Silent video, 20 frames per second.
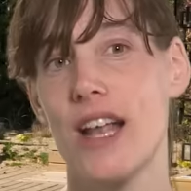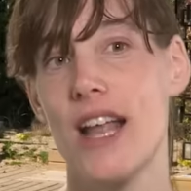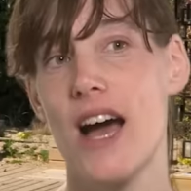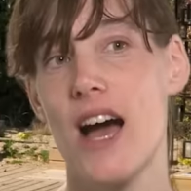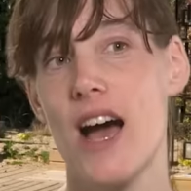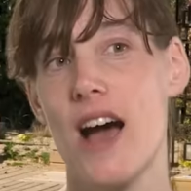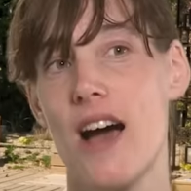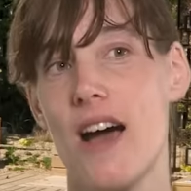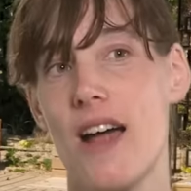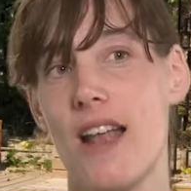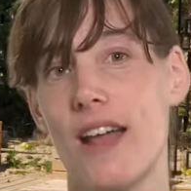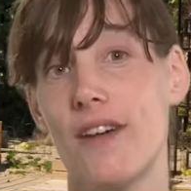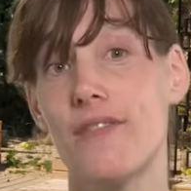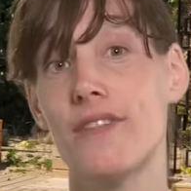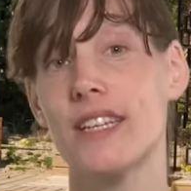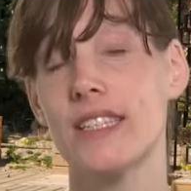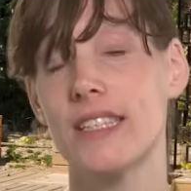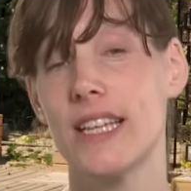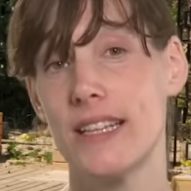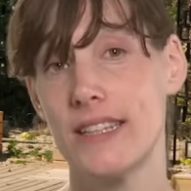la,
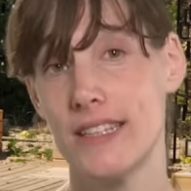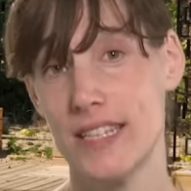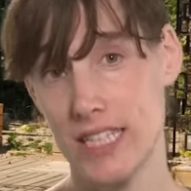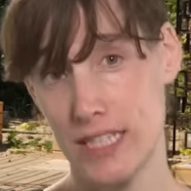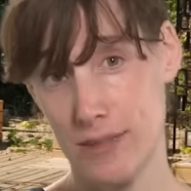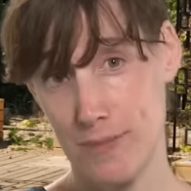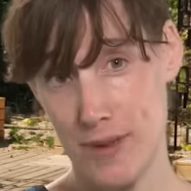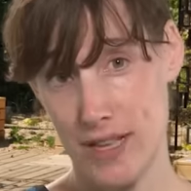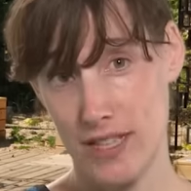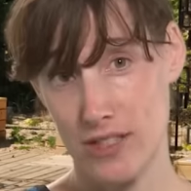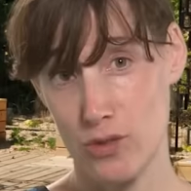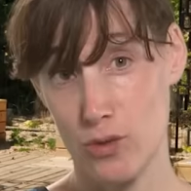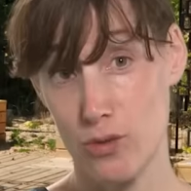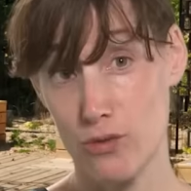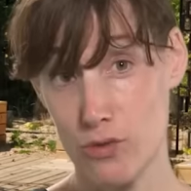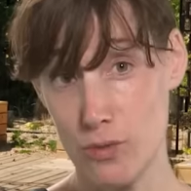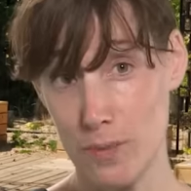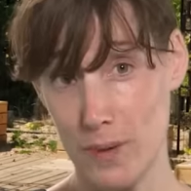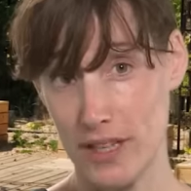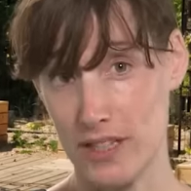vingtaine d'espèces qu'on
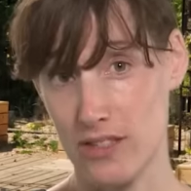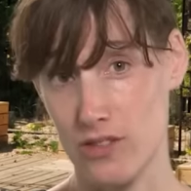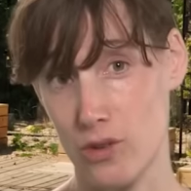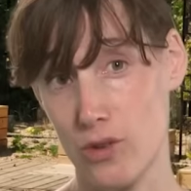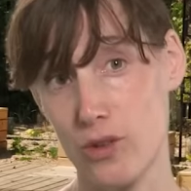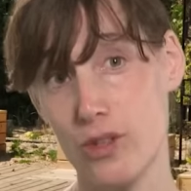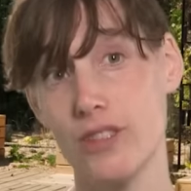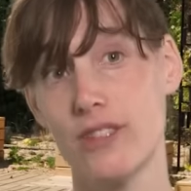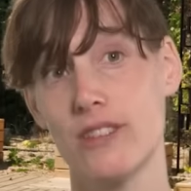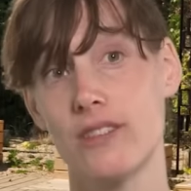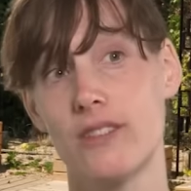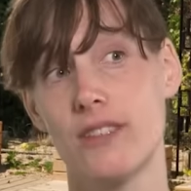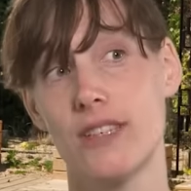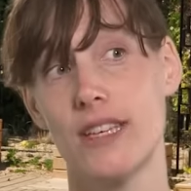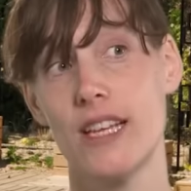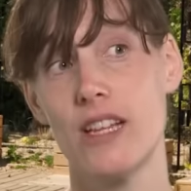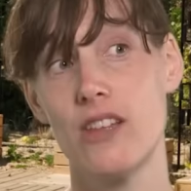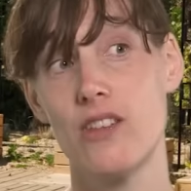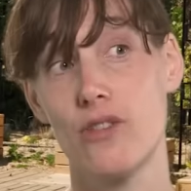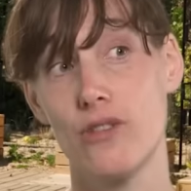vous présente,
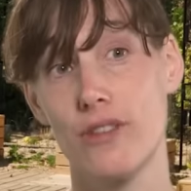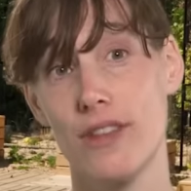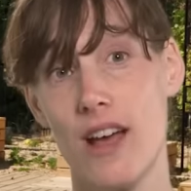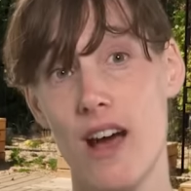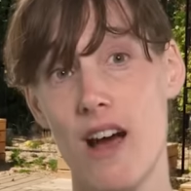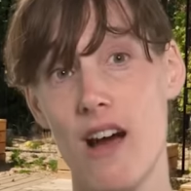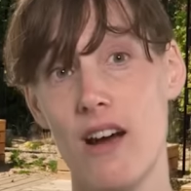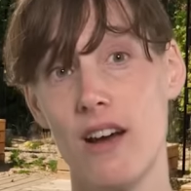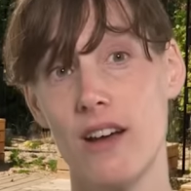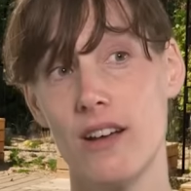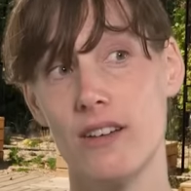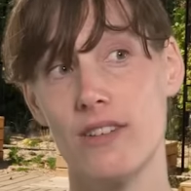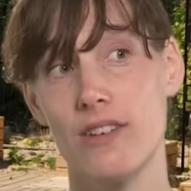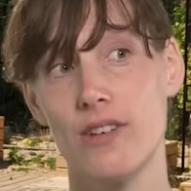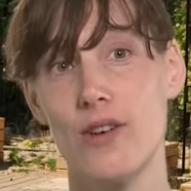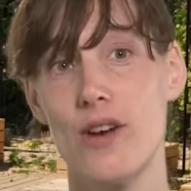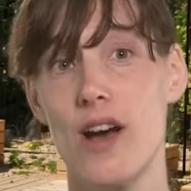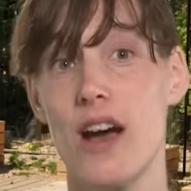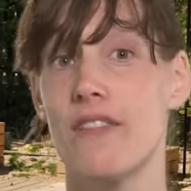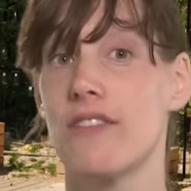il y en a
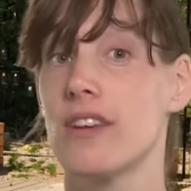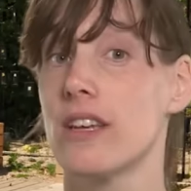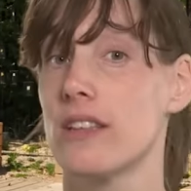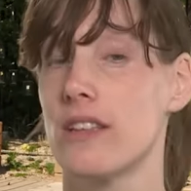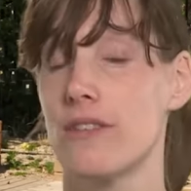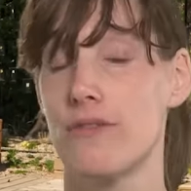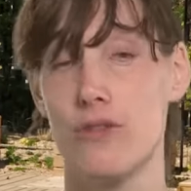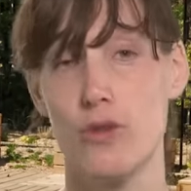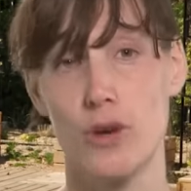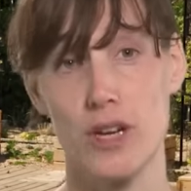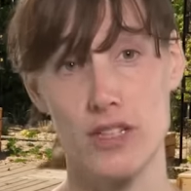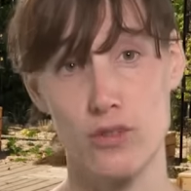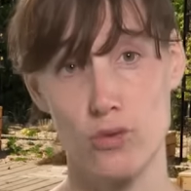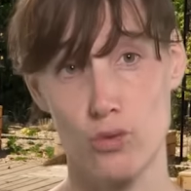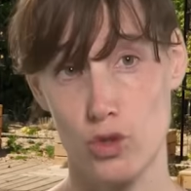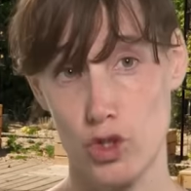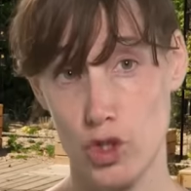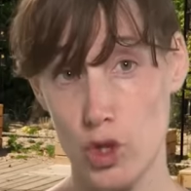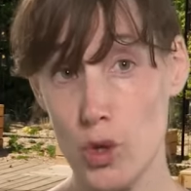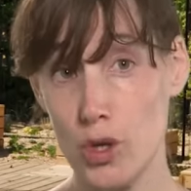euh, avec des
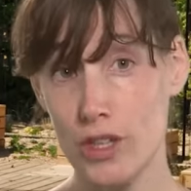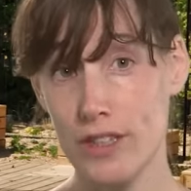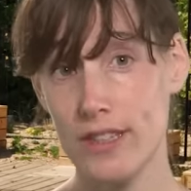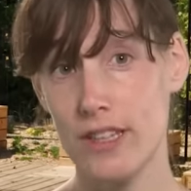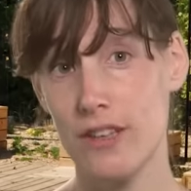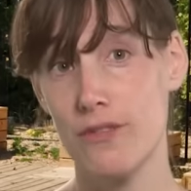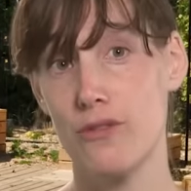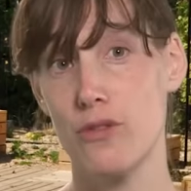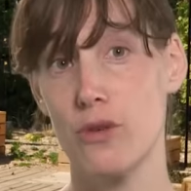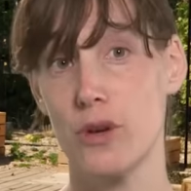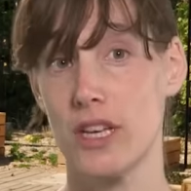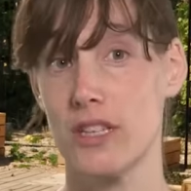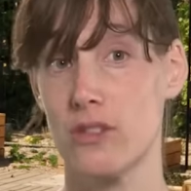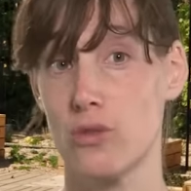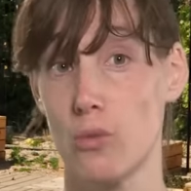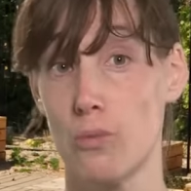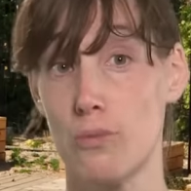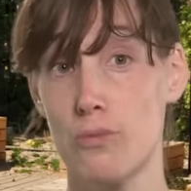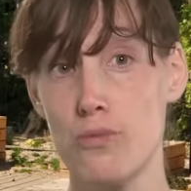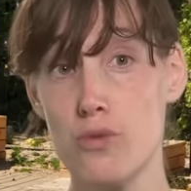floraisons jaunes, des
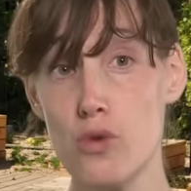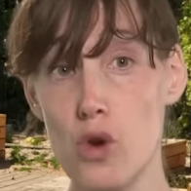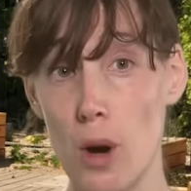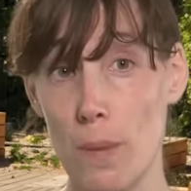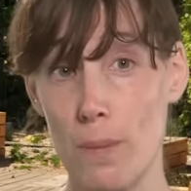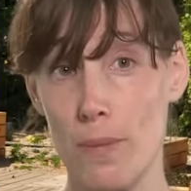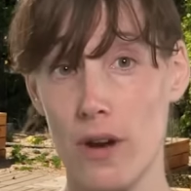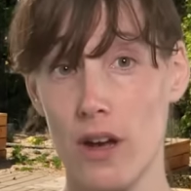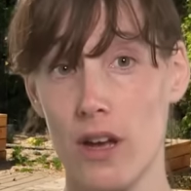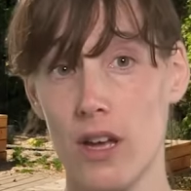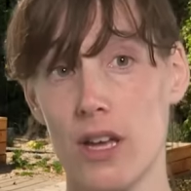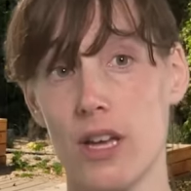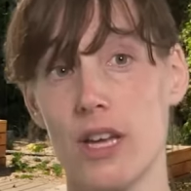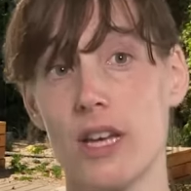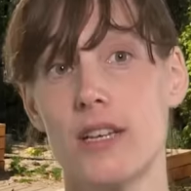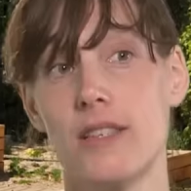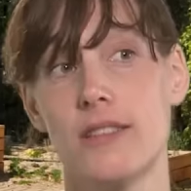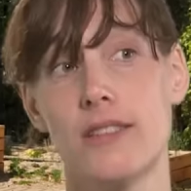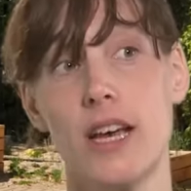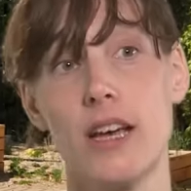floraisons pourpres.
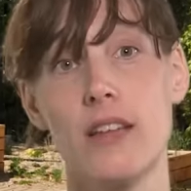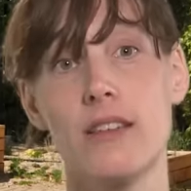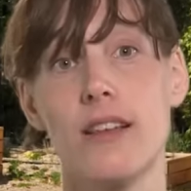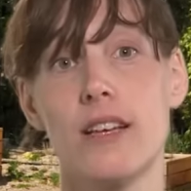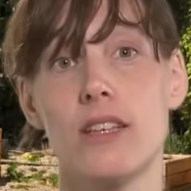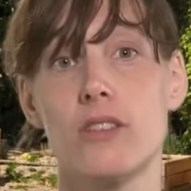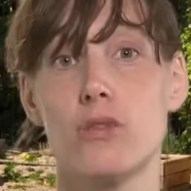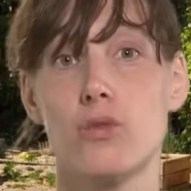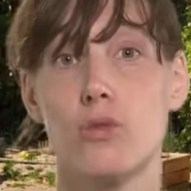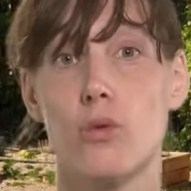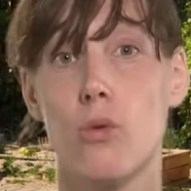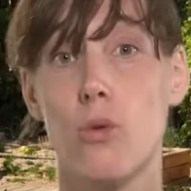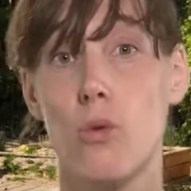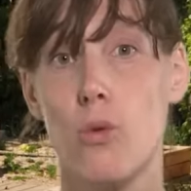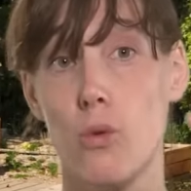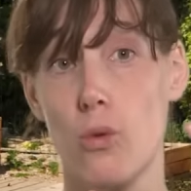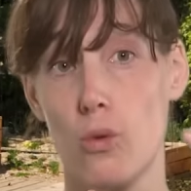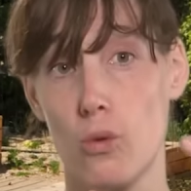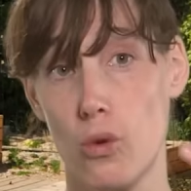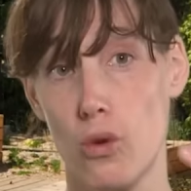Certains
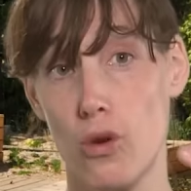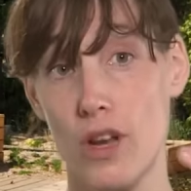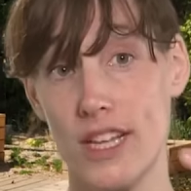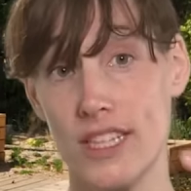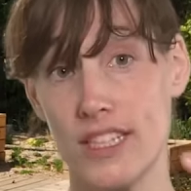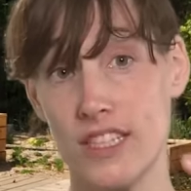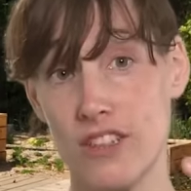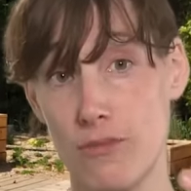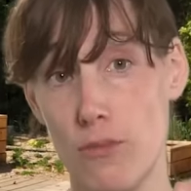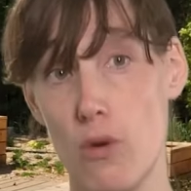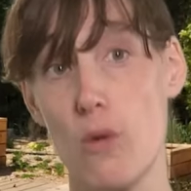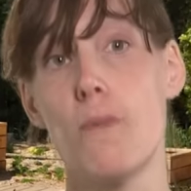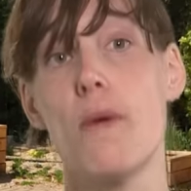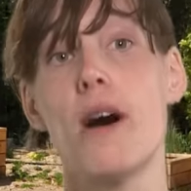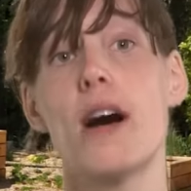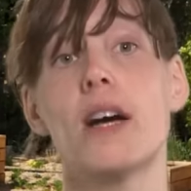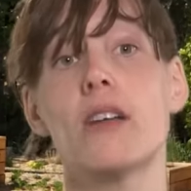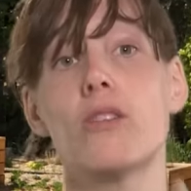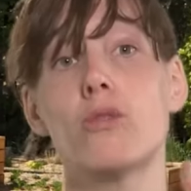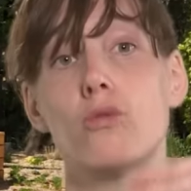sont relativement
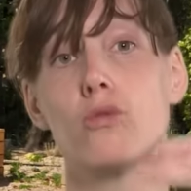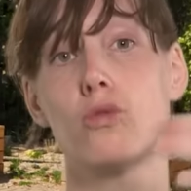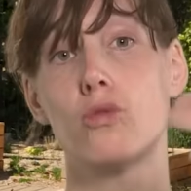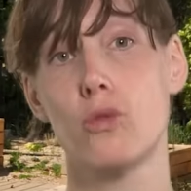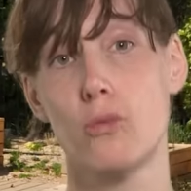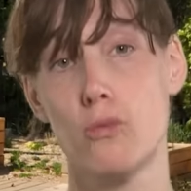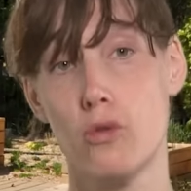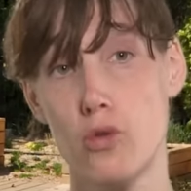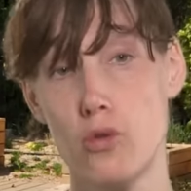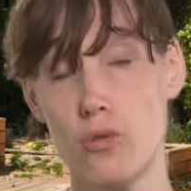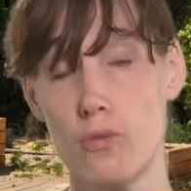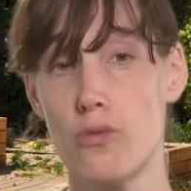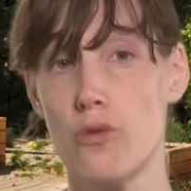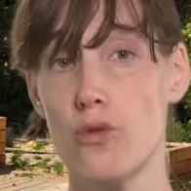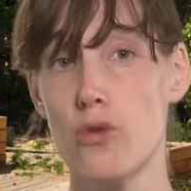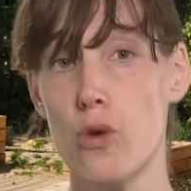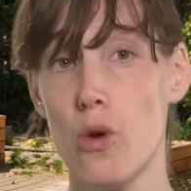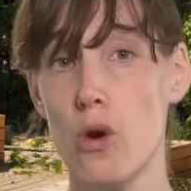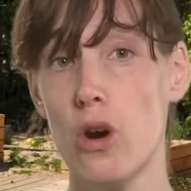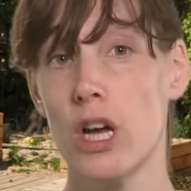bas, d'autres sont beaucoup
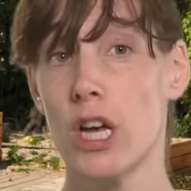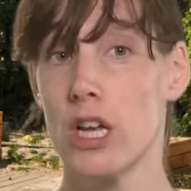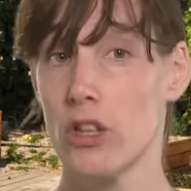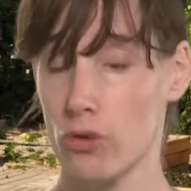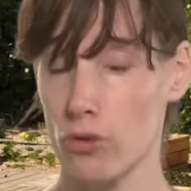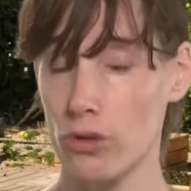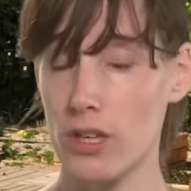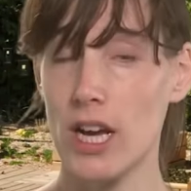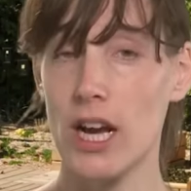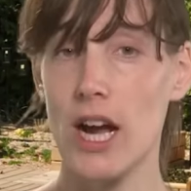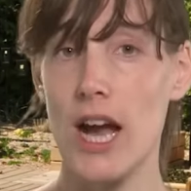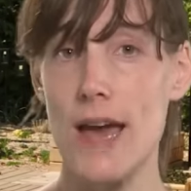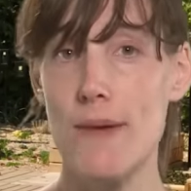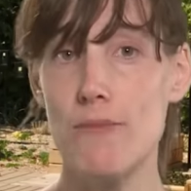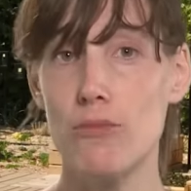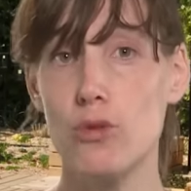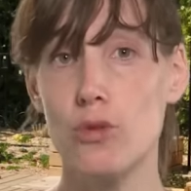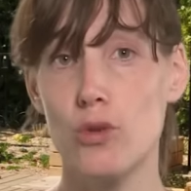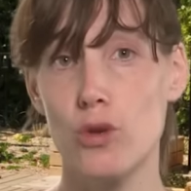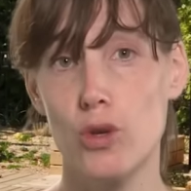plus hauts. Donc il y a quand
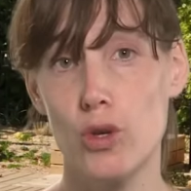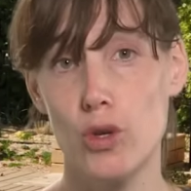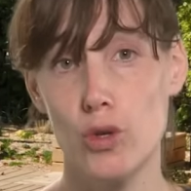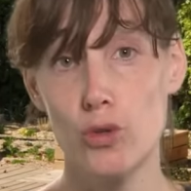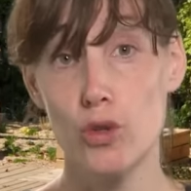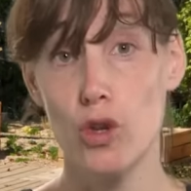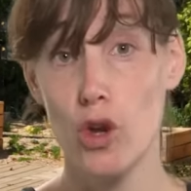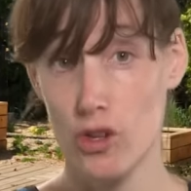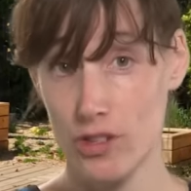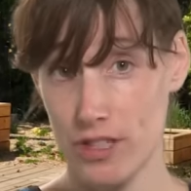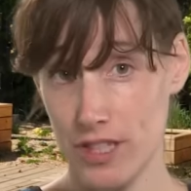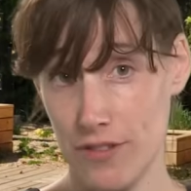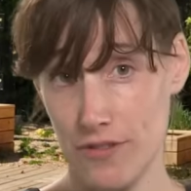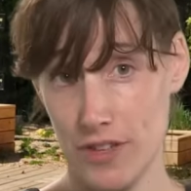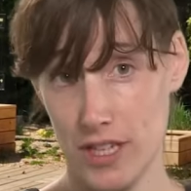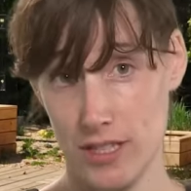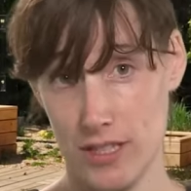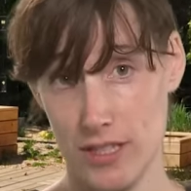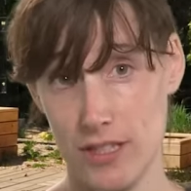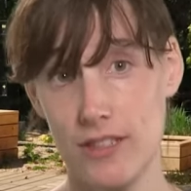même une grande
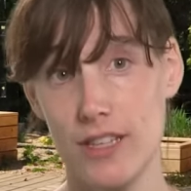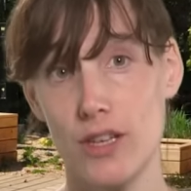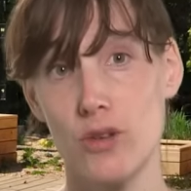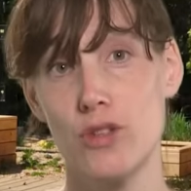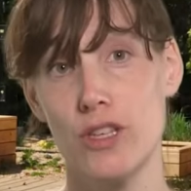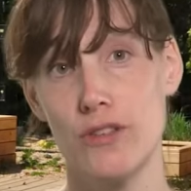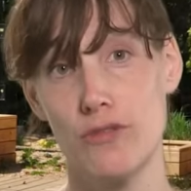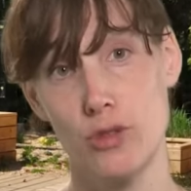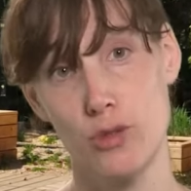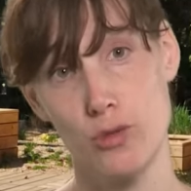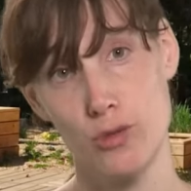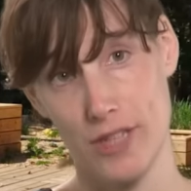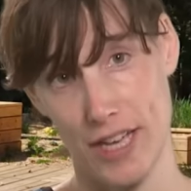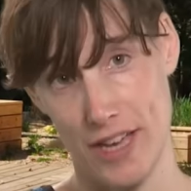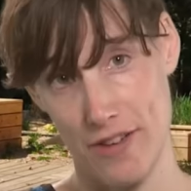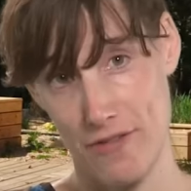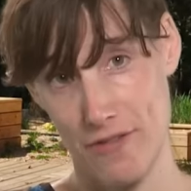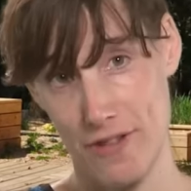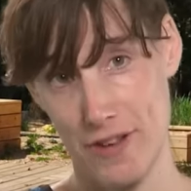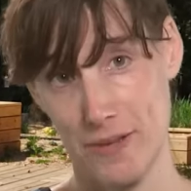diversité au niveau du
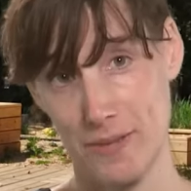trèfle.